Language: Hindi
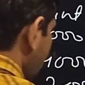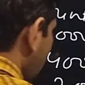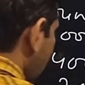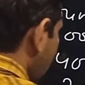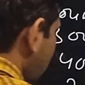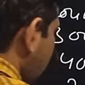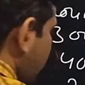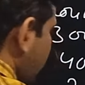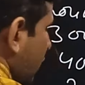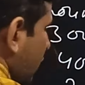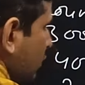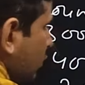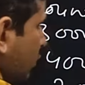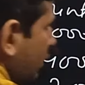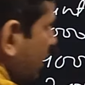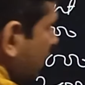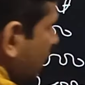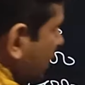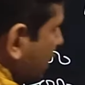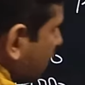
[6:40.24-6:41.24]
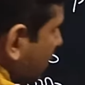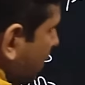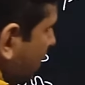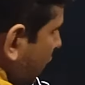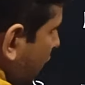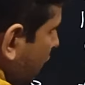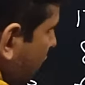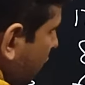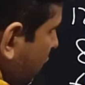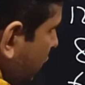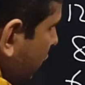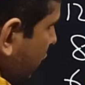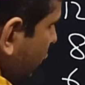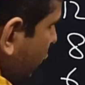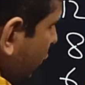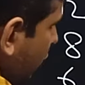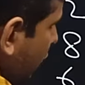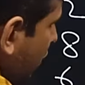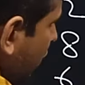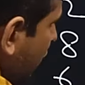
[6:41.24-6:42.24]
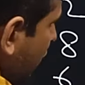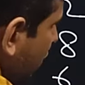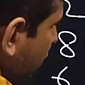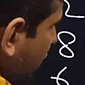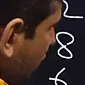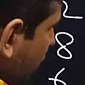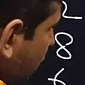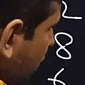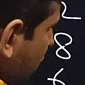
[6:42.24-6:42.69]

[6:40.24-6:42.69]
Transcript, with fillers: और पाँच दूनी दस हज़ार आता है इसका टोटल कर दीजिए तो